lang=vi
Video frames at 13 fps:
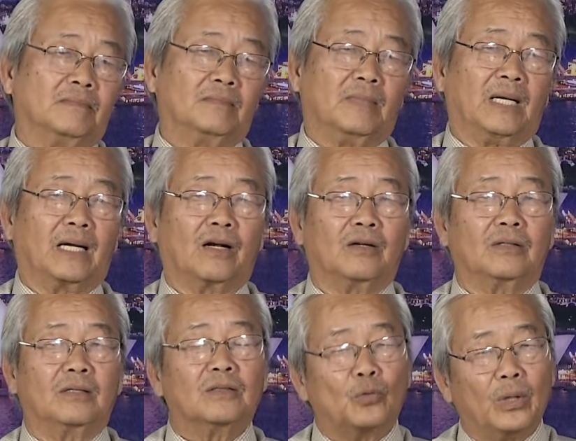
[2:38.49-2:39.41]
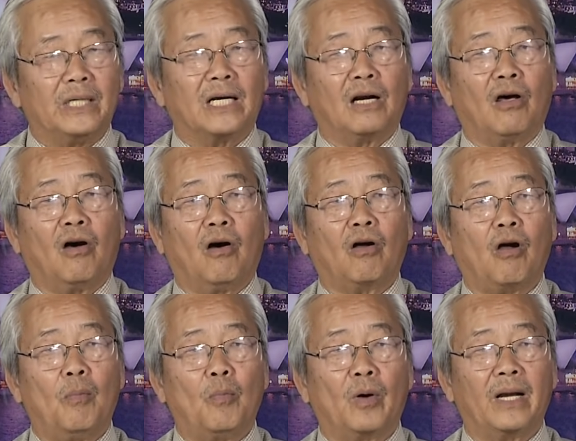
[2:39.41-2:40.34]
mà tuy rằng là họ
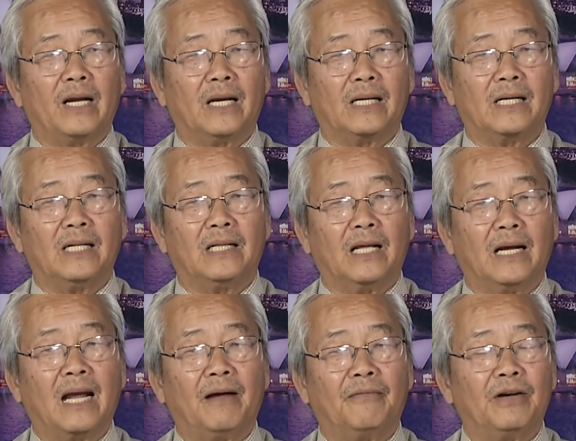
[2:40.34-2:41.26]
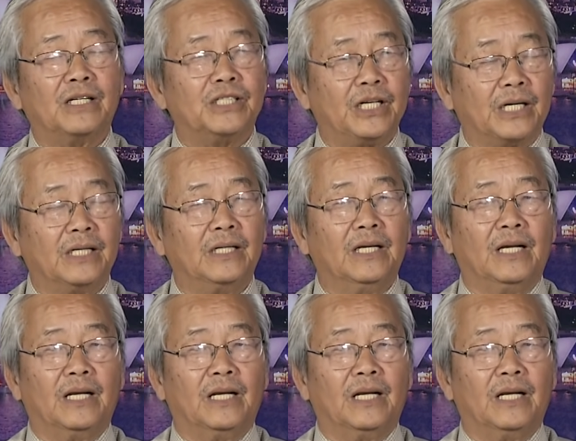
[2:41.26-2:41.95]
có một cái nền kinh tế khá phát triển